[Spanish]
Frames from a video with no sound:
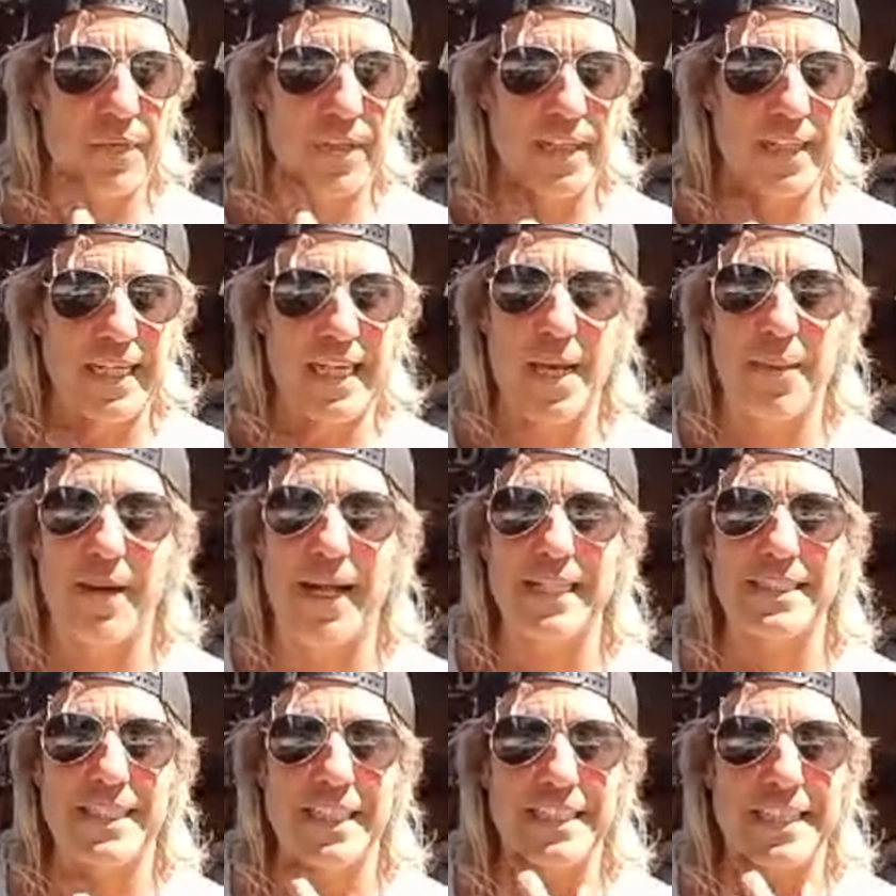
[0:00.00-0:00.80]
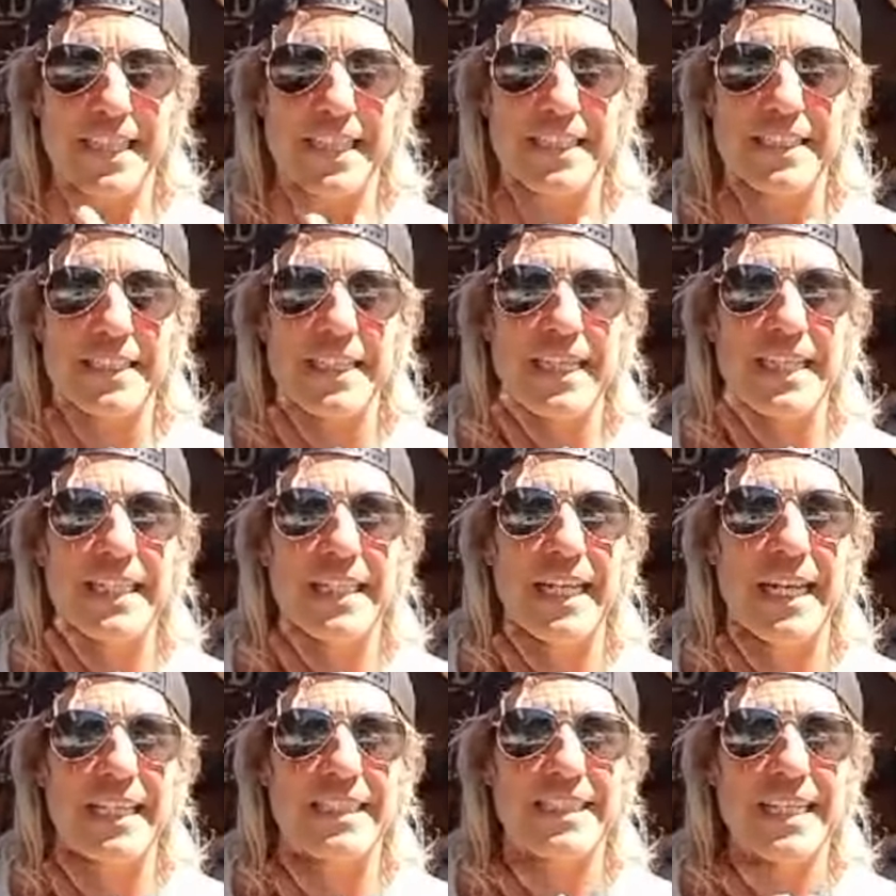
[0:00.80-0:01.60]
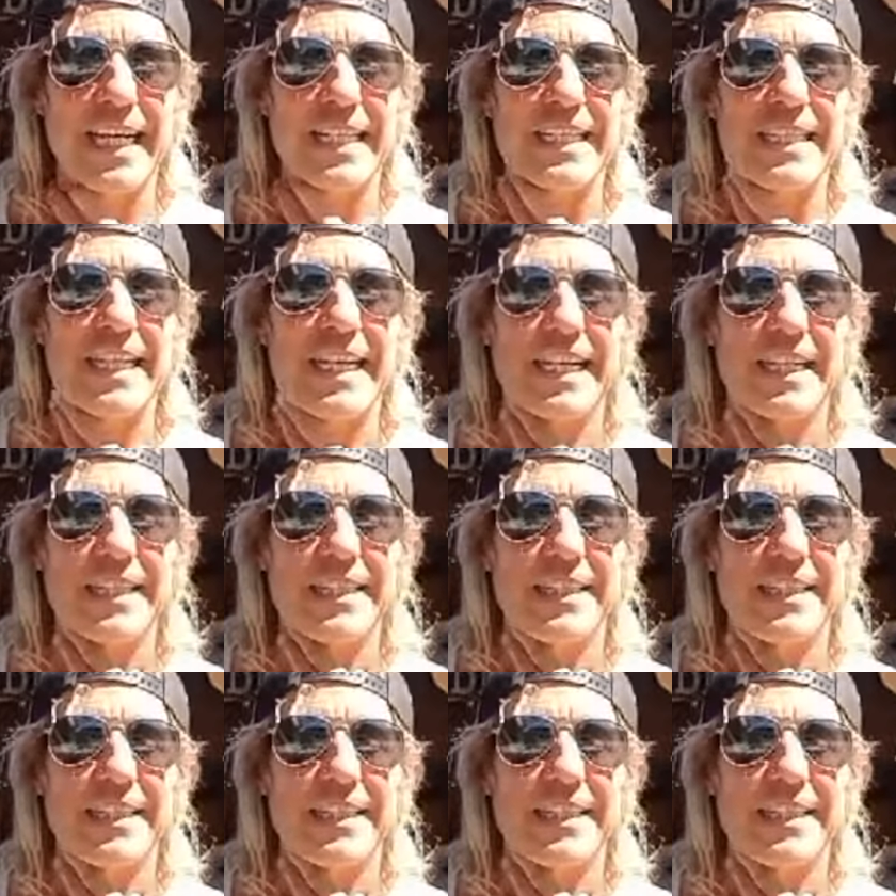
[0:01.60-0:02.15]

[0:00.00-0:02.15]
la balsa esa que tiene, en la charca,